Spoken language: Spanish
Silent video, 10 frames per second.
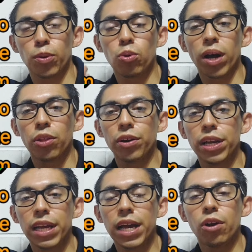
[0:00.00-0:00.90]
por
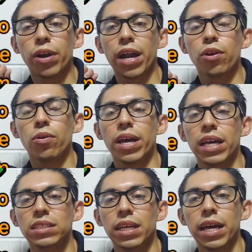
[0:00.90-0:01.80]
jugador y el horario
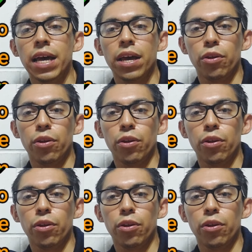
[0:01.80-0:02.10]
es de